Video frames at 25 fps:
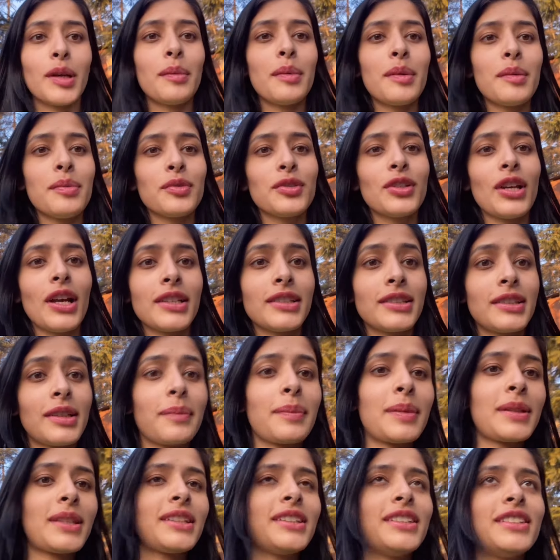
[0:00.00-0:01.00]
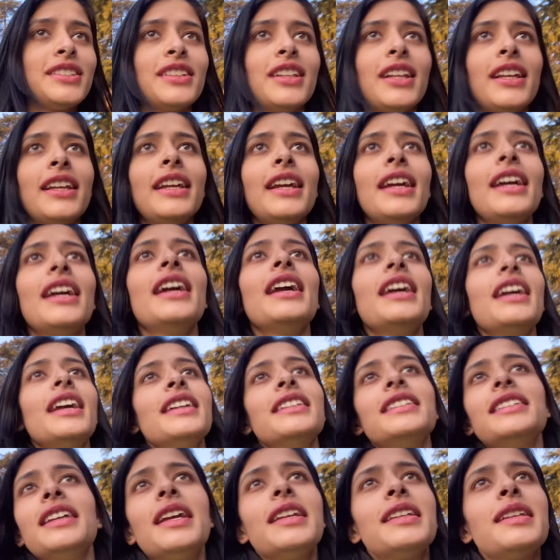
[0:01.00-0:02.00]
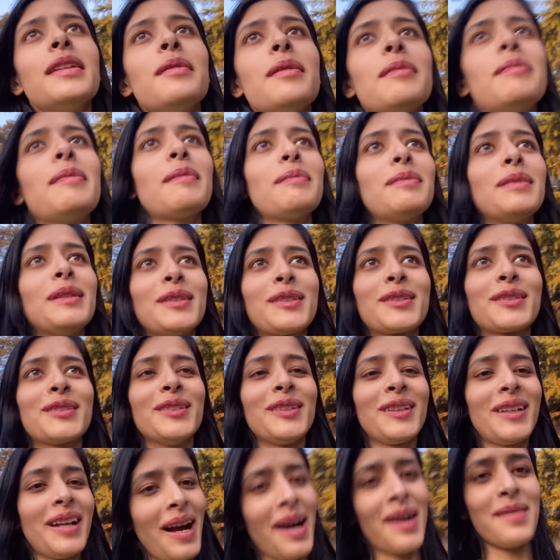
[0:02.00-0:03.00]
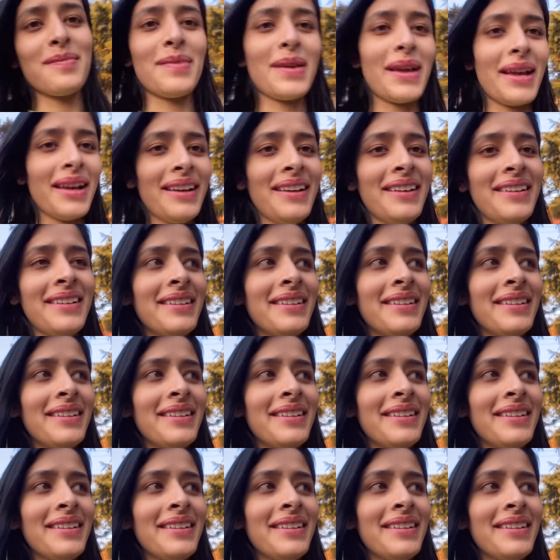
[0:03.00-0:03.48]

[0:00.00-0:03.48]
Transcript: बट मुझे आज तक पता नहीं चला ये जेसीबी पब्लिक स्कूल कहाँ पे है